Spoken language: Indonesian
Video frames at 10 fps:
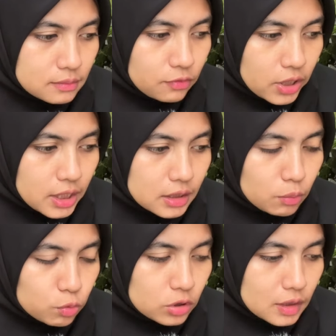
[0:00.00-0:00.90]
varigata
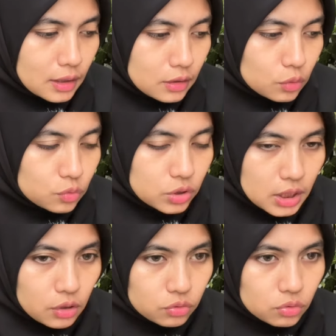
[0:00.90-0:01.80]
putih atau
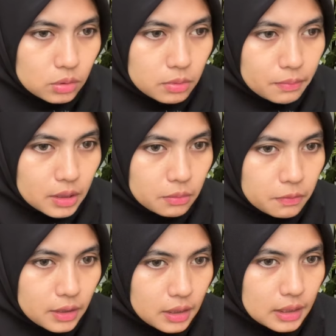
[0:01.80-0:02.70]
kuning aku tuh lebih pilih
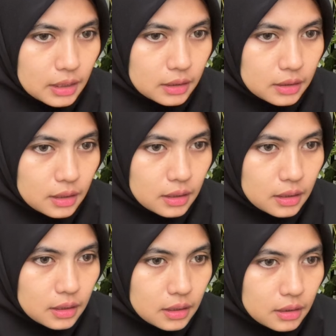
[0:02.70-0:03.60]

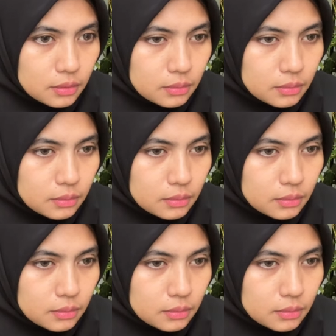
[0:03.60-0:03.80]
varigata